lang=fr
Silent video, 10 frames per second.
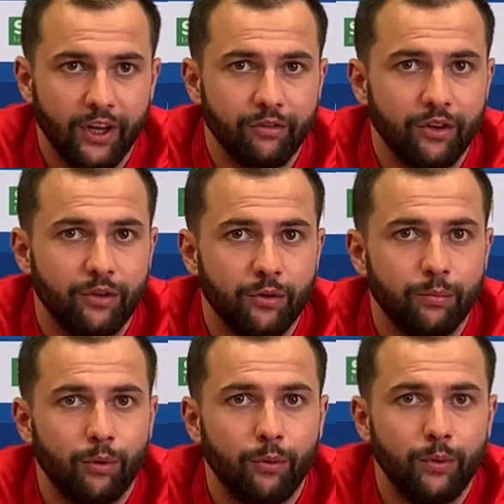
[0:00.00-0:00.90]
il y avait ce
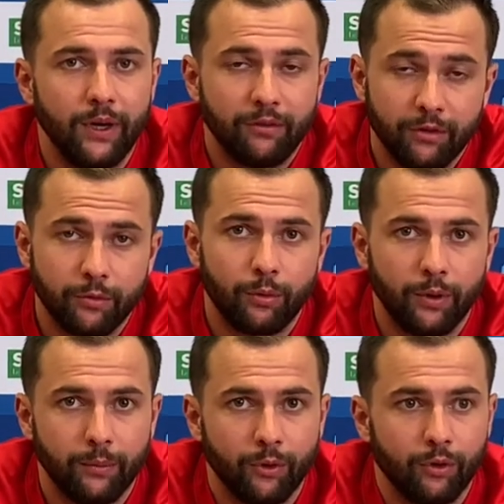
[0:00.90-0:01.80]

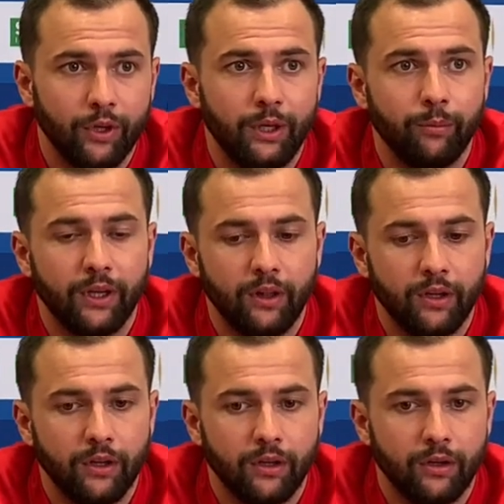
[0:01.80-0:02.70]
problème, entre guillemets
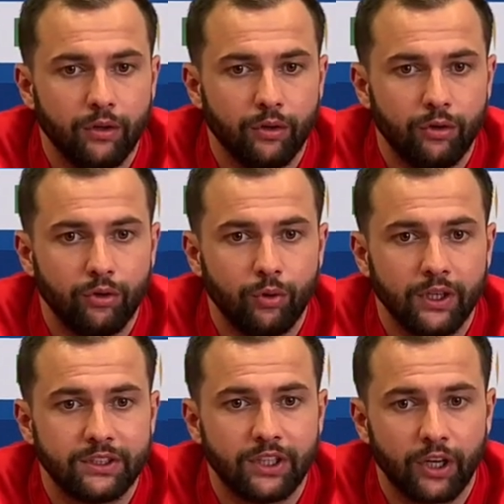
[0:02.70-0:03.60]
de, de jouer à
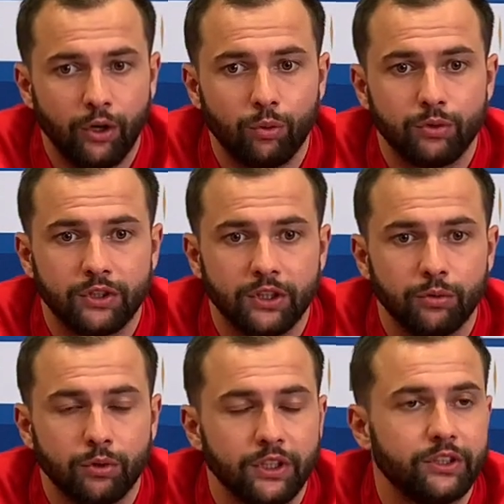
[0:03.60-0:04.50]
l'extérieur où ça ne
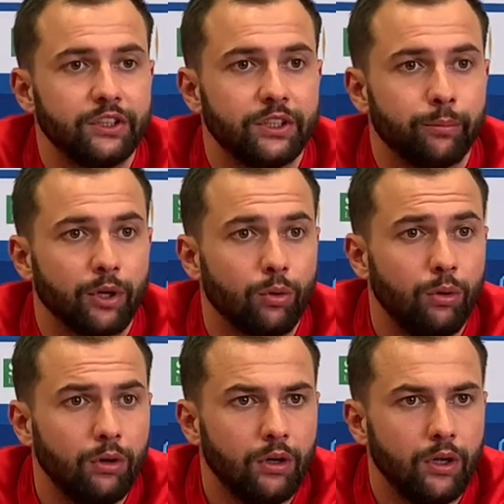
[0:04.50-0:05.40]
nous réussissait pas
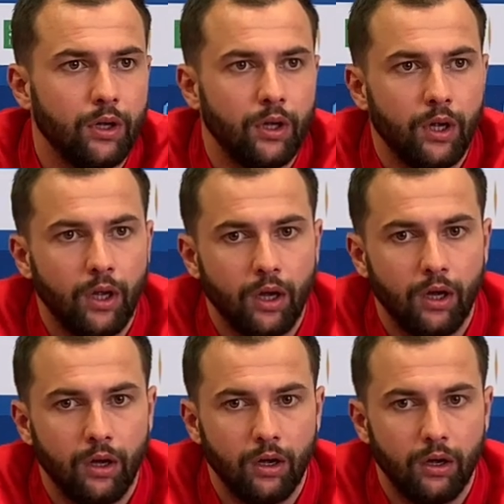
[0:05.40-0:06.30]
trop.
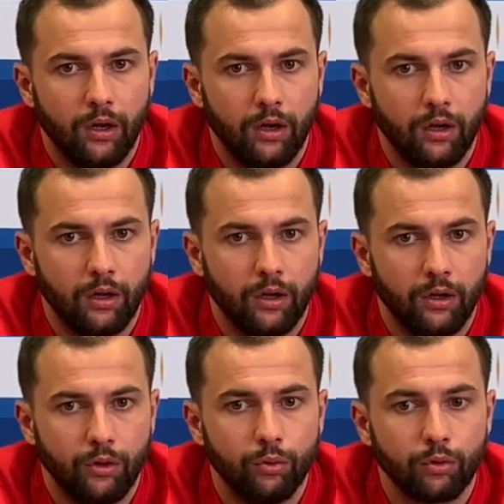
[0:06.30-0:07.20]

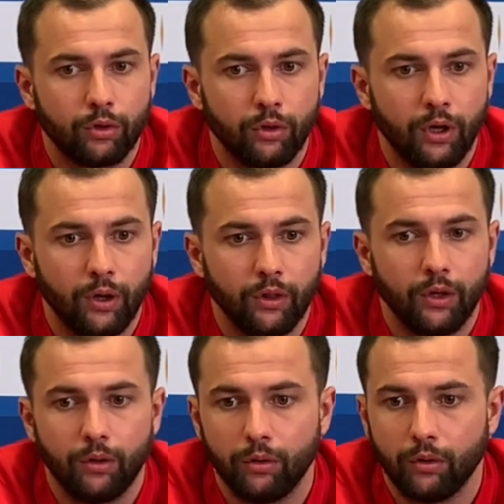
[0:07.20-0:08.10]
Euh, donc euh, là, on a
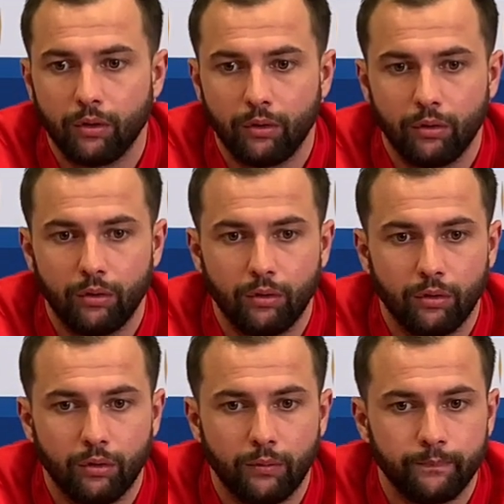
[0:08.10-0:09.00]

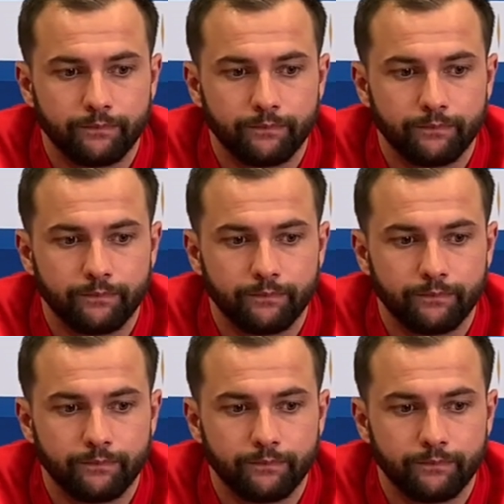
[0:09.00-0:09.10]
le,